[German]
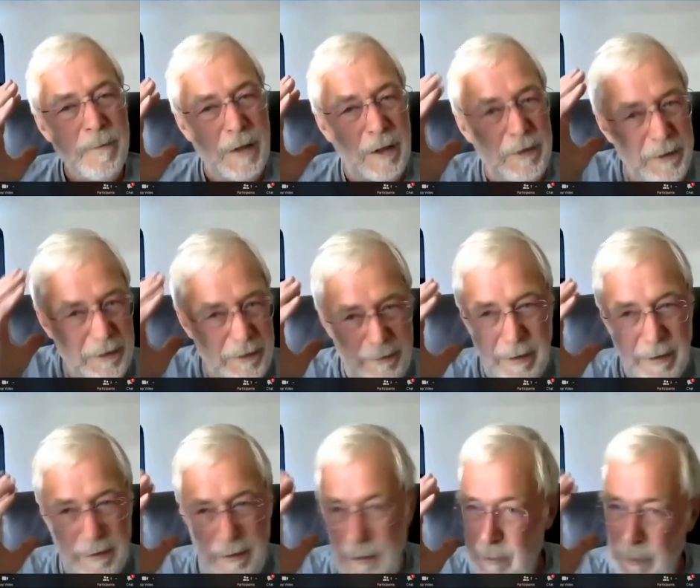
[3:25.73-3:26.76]
Das ist, da,
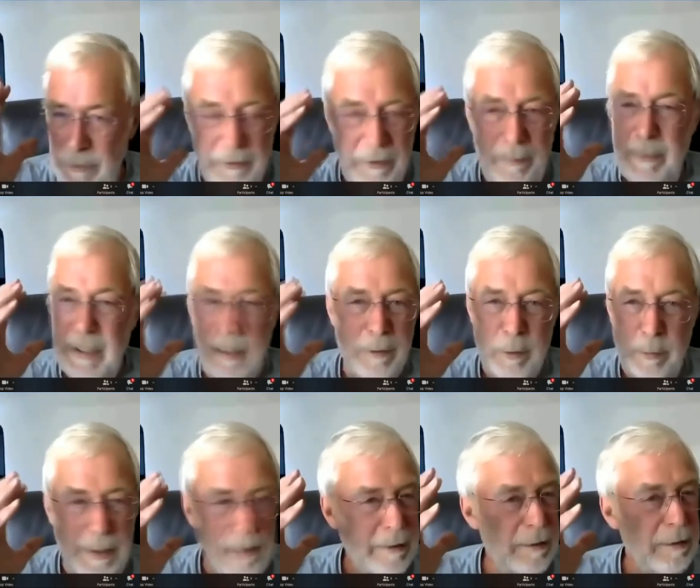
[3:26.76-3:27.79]
da können Sie mit
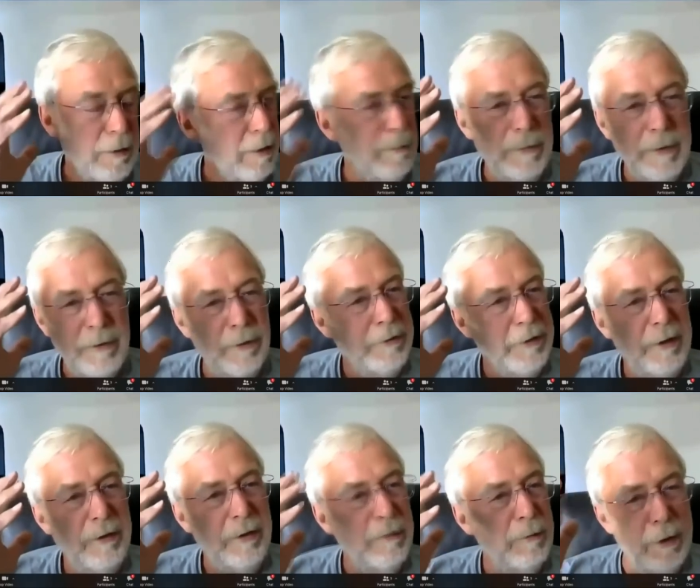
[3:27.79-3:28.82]
Argumenten kommen, so
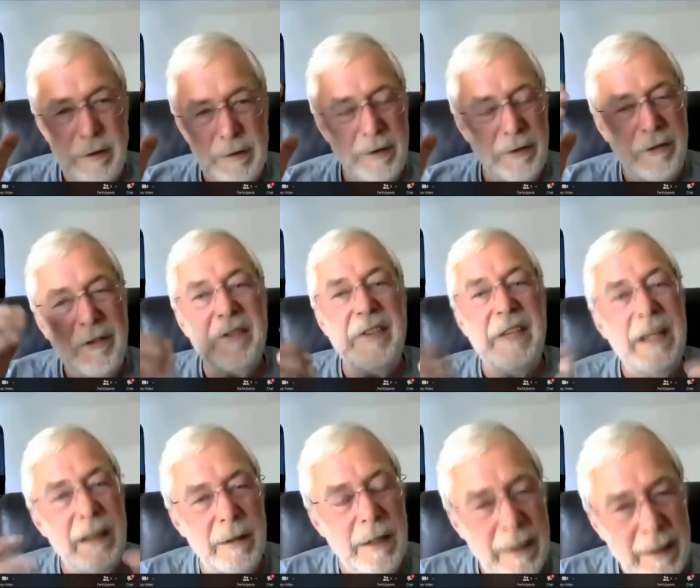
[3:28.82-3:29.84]
viel Sie wollen. Das ist
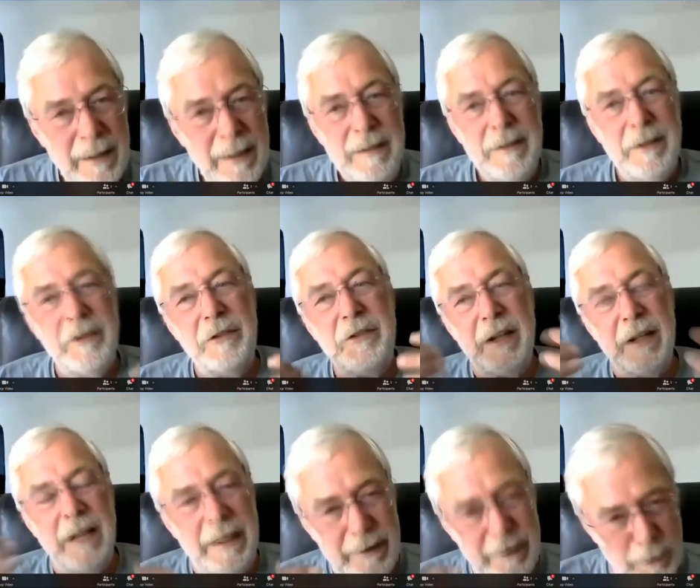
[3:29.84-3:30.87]
deren, das ist ja
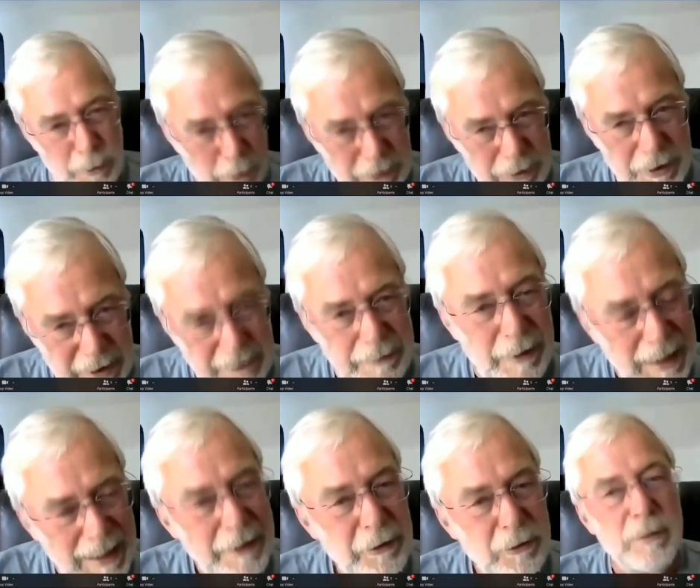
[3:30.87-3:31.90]
keine kognitive
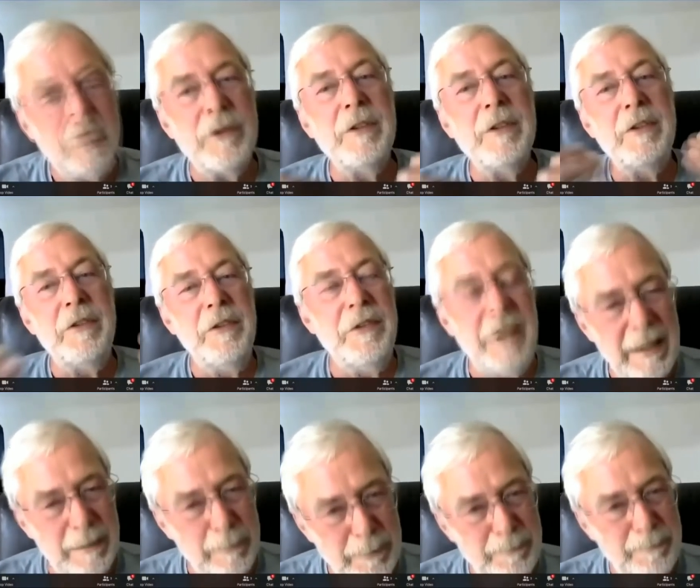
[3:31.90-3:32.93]
Leistung, sondern das ist
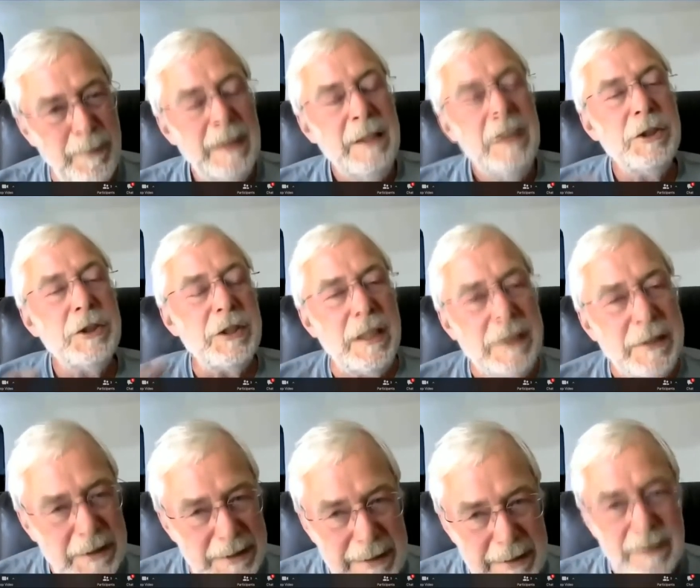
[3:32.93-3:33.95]
deren
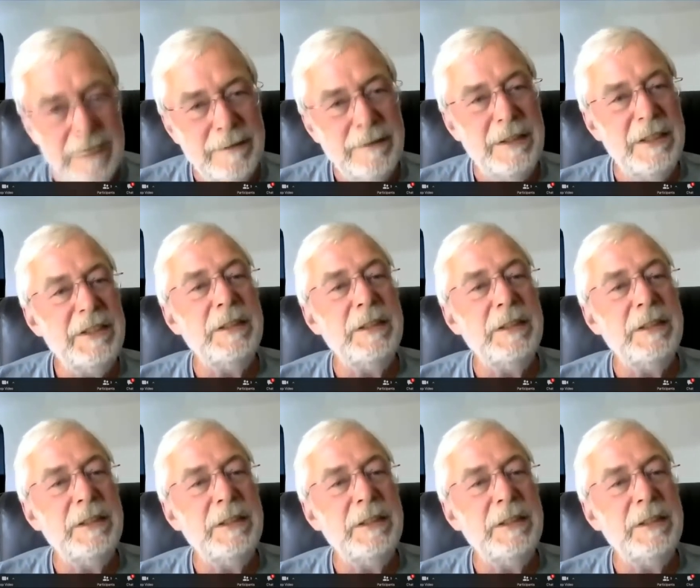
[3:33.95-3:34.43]
Strategie, die